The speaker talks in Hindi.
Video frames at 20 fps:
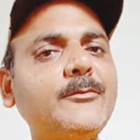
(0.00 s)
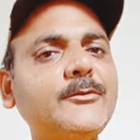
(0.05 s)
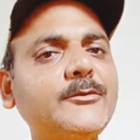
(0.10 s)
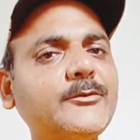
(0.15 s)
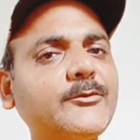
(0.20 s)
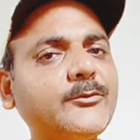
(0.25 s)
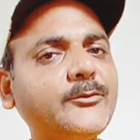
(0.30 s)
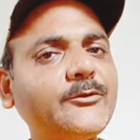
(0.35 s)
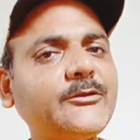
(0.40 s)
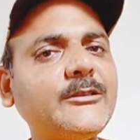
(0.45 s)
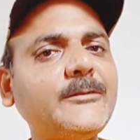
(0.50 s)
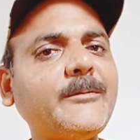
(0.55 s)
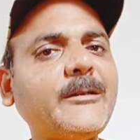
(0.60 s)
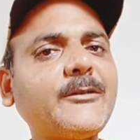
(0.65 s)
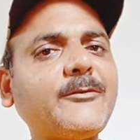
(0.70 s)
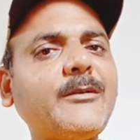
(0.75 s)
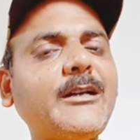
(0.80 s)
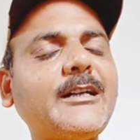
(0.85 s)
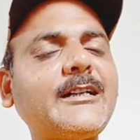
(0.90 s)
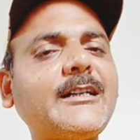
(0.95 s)
सूची
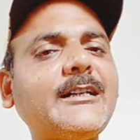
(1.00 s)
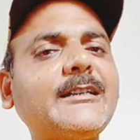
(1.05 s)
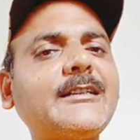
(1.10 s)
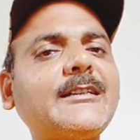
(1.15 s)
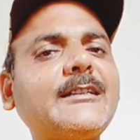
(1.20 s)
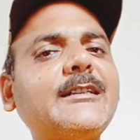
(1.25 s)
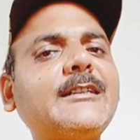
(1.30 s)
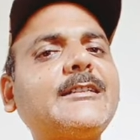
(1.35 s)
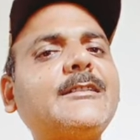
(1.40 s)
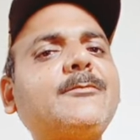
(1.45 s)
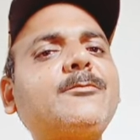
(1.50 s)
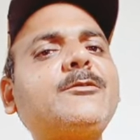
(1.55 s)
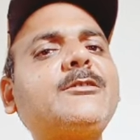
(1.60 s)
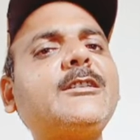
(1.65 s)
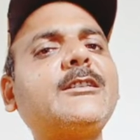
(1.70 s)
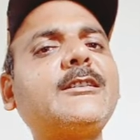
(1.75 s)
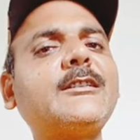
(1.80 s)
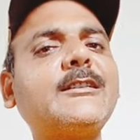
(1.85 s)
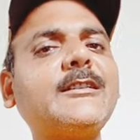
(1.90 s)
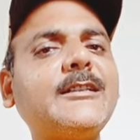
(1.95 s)
बनवा करके कि
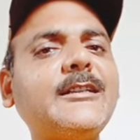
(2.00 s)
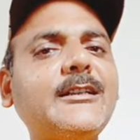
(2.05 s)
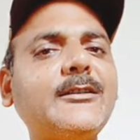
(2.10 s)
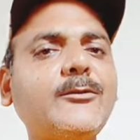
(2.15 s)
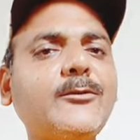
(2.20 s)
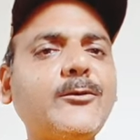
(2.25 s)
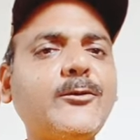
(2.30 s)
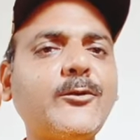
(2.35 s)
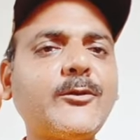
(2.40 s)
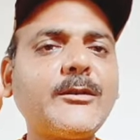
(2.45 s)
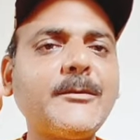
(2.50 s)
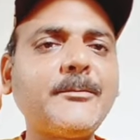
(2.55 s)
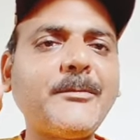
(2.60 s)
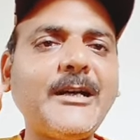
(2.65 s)
जितने लोगों के